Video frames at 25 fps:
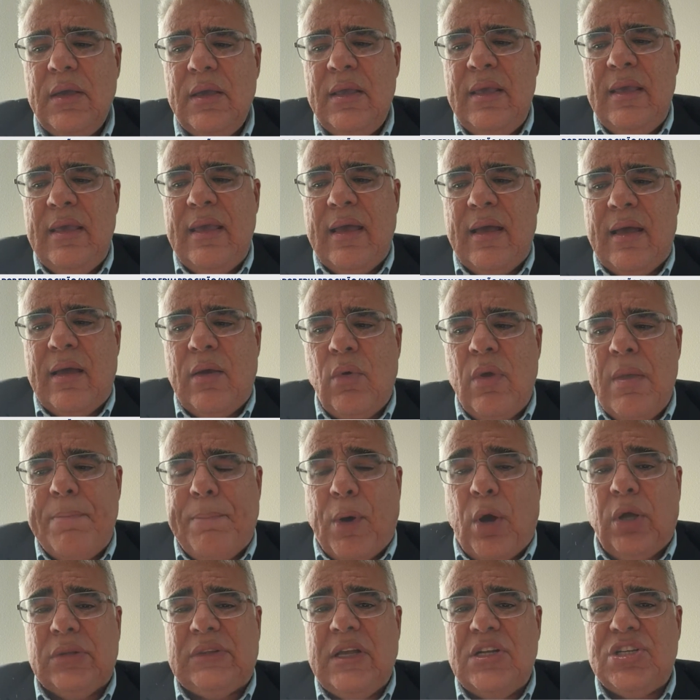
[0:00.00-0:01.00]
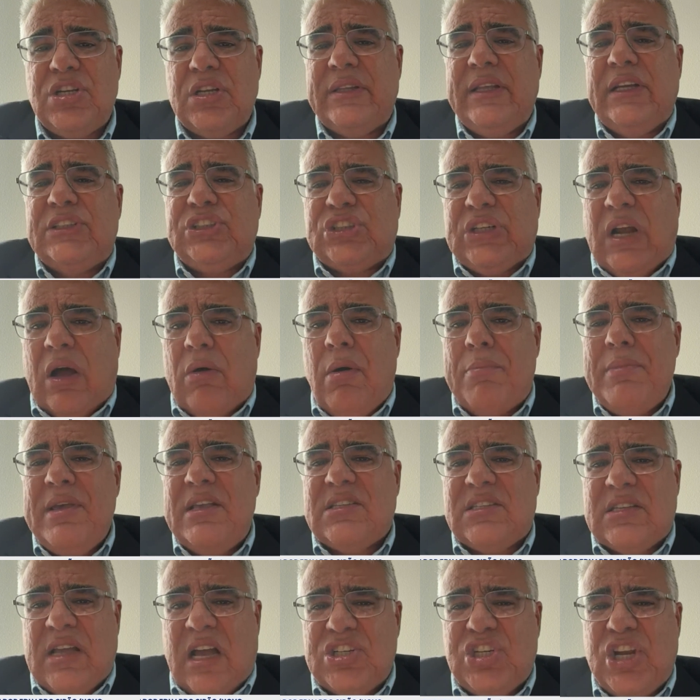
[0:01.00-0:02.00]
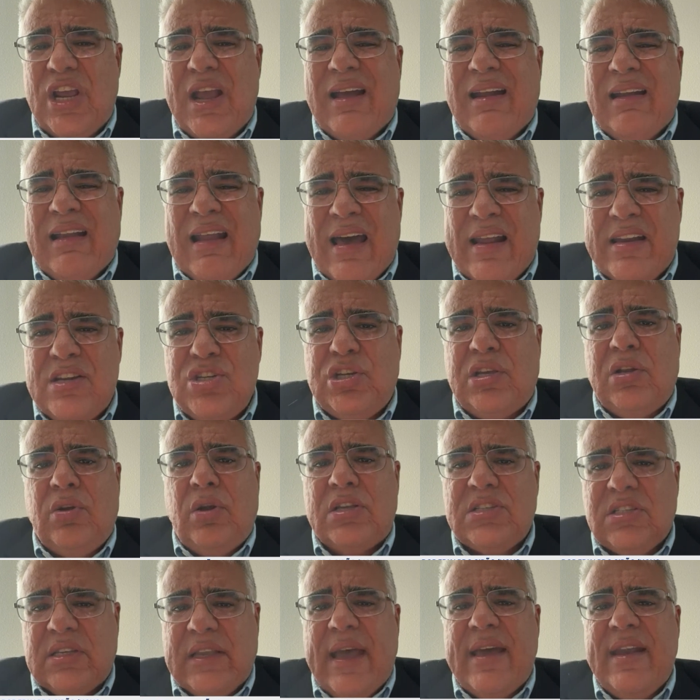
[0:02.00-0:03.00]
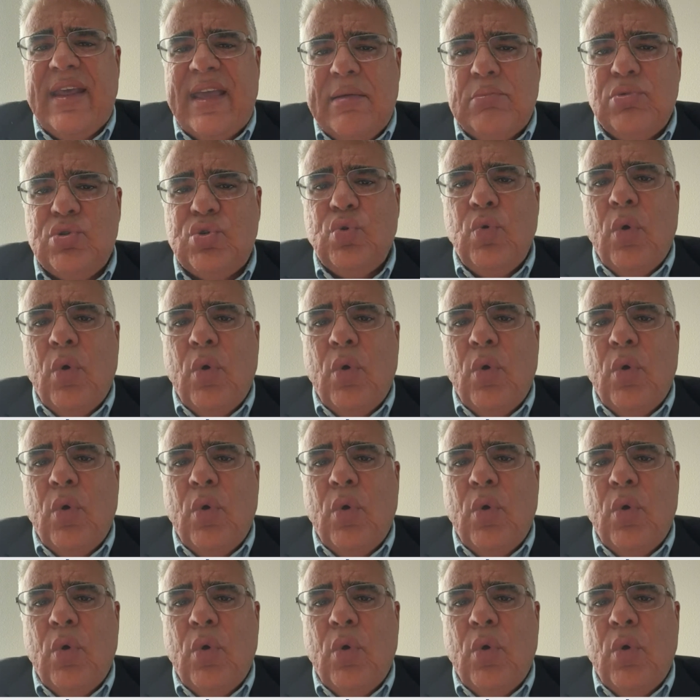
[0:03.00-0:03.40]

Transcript: e a, é, o importante é deixar uma mensagem clara de que nós queremos